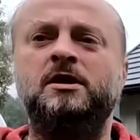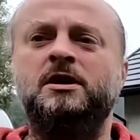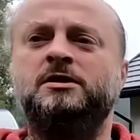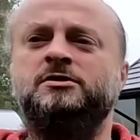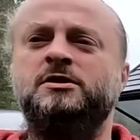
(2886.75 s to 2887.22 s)

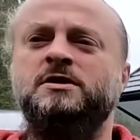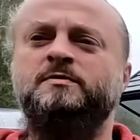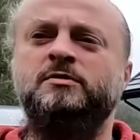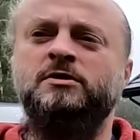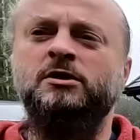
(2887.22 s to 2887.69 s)
jakieś nie
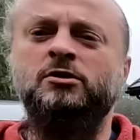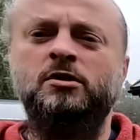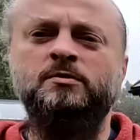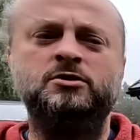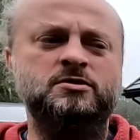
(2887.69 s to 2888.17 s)
spełnia
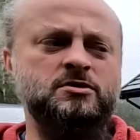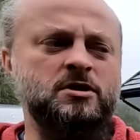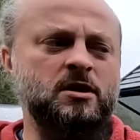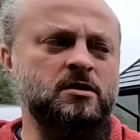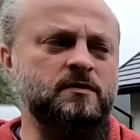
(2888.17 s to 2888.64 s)
norm czy coś
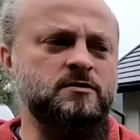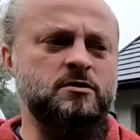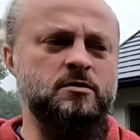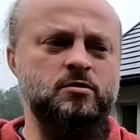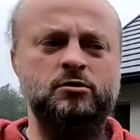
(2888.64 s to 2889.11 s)
takiego,
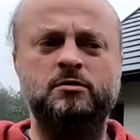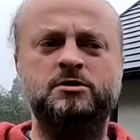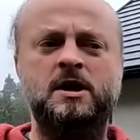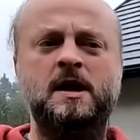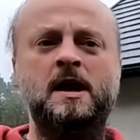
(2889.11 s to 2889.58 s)
wszystko było
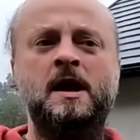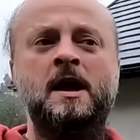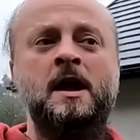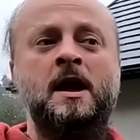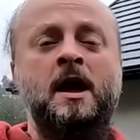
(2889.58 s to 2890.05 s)
dobrze.
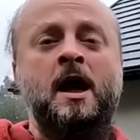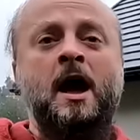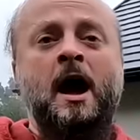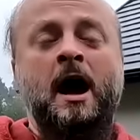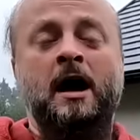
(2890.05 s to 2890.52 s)

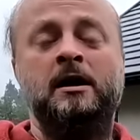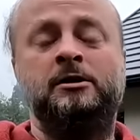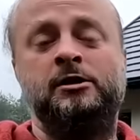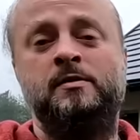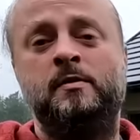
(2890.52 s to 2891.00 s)
Ale
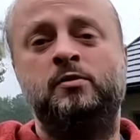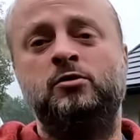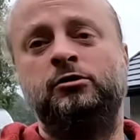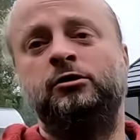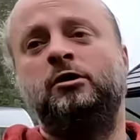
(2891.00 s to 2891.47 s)
trzeba
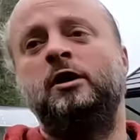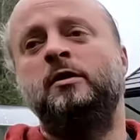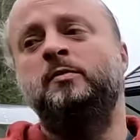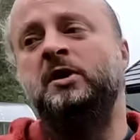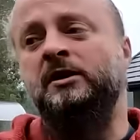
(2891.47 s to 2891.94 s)
było to
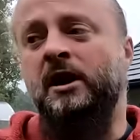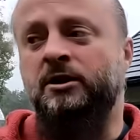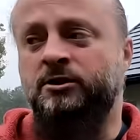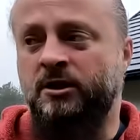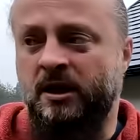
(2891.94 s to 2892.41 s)

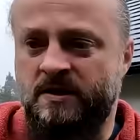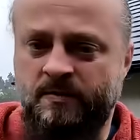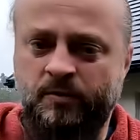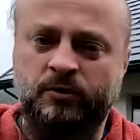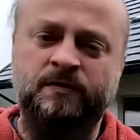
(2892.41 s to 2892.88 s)
15
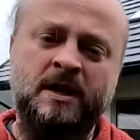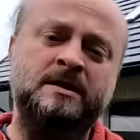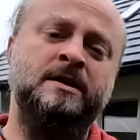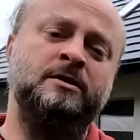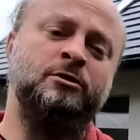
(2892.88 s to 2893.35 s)
razy
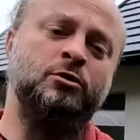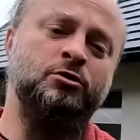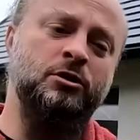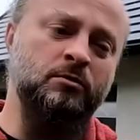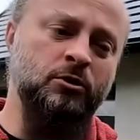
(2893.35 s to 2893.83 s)
potwierdzać
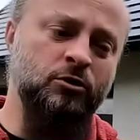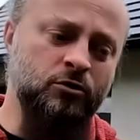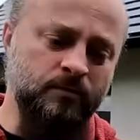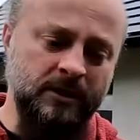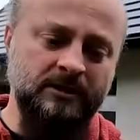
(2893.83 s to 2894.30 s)
różnymi
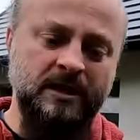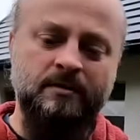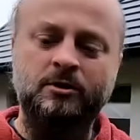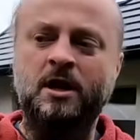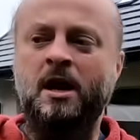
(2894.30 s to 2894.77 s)

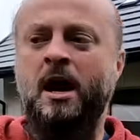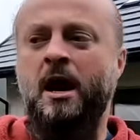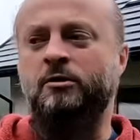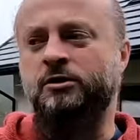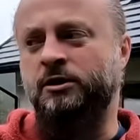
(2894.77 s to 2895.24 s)
dokumentami,
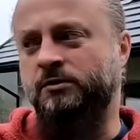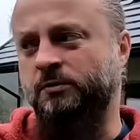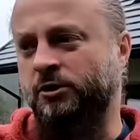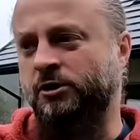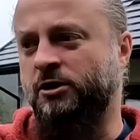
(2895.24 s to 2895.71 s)
a już
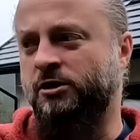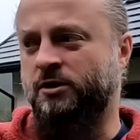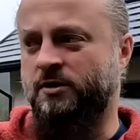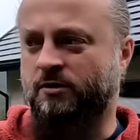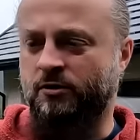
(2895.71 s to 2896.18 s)
najśmieszniejsze
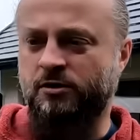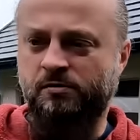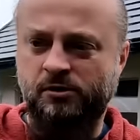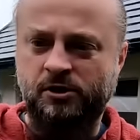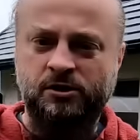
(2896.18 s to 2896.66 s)
jest to,
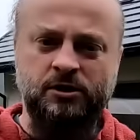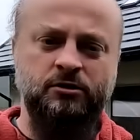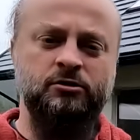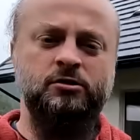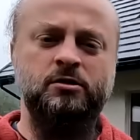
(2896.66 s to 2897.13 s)
że przyjeżdża
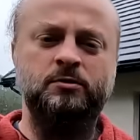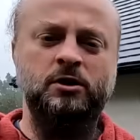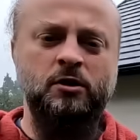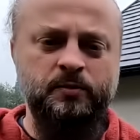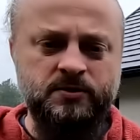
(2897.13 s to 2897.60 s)
ktoś do
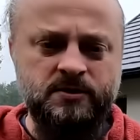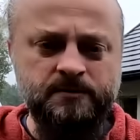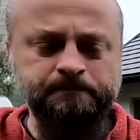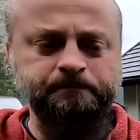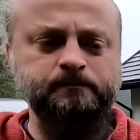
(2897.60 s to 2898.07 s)
mnie obcy,